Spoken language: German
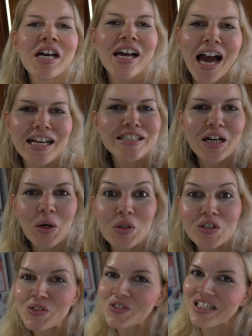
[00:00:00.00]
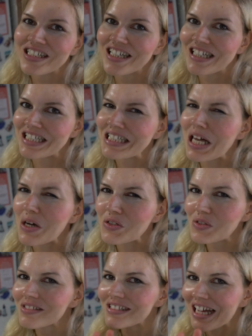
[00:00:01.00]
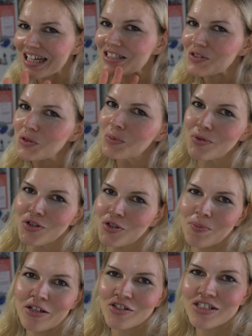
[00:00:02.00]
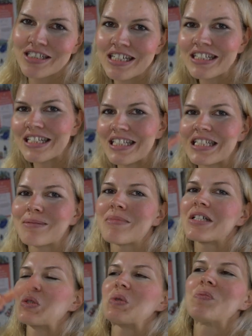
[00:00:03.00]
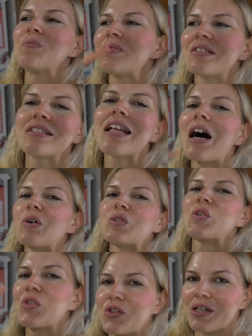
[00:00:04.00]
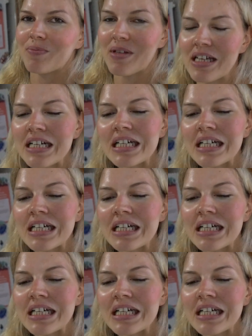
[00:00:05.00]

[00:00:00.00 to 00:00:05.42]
kann ich ja kostenlos trainieren. Das ist auch so ein ganz typisches spanisches Ding, dass es immer so einen Austausch gibt.